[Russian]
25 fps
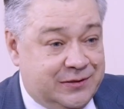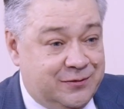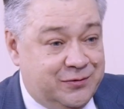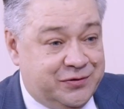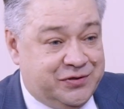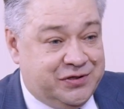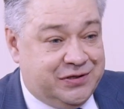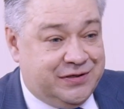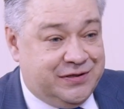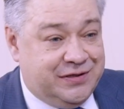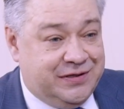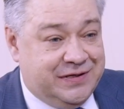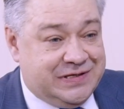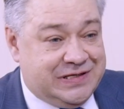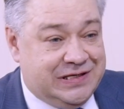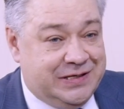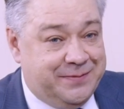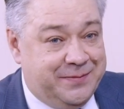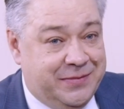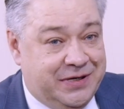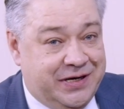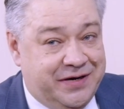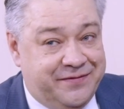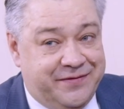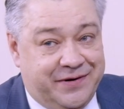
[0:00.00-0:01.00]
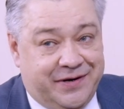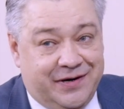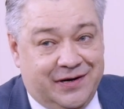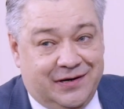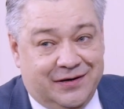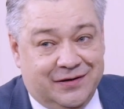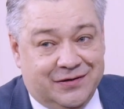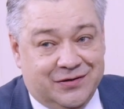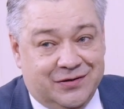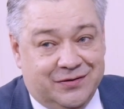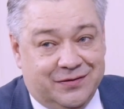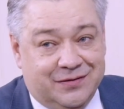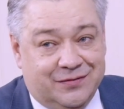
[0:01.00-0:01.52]
случае, если мы
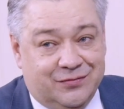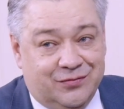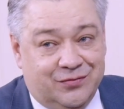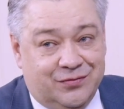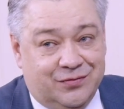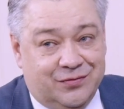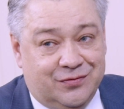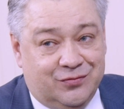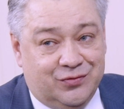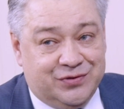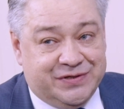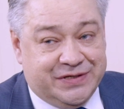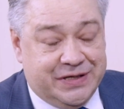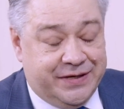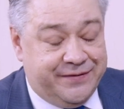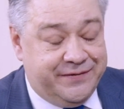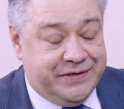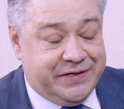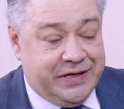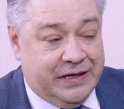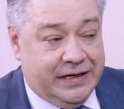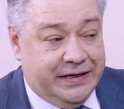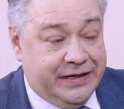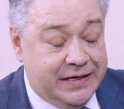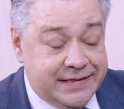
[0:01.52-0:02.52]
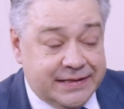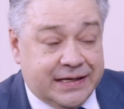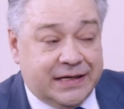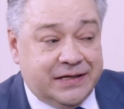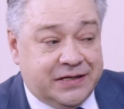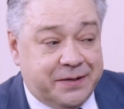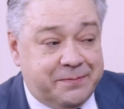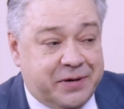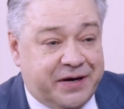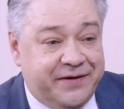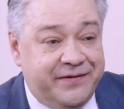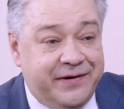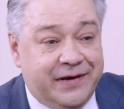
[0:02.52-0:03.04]
говорили э, у заявителя, есть
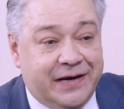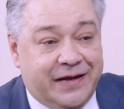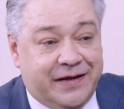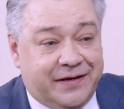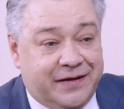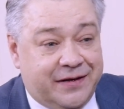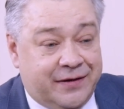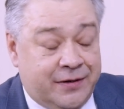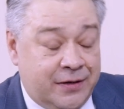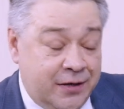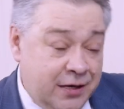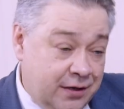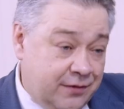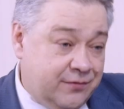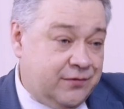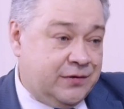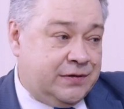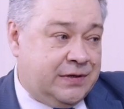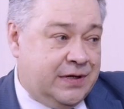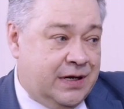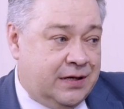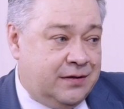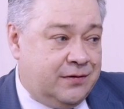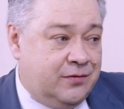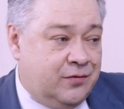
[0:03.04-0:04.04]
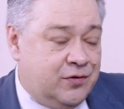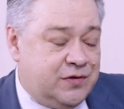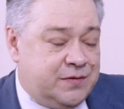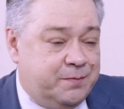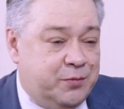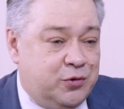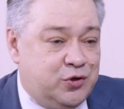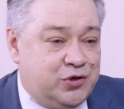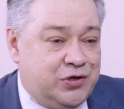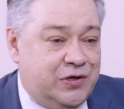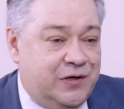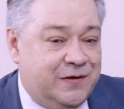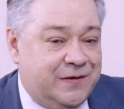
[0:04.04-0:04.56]
какая-то привилегия, вот как
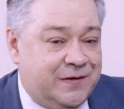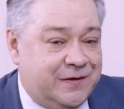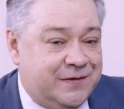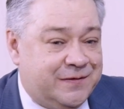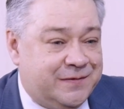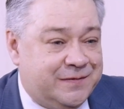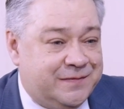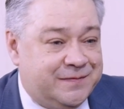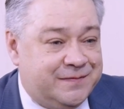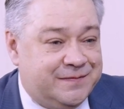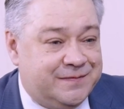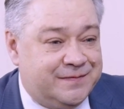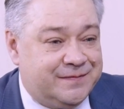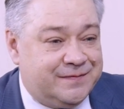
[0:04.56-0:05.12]
госпошлина,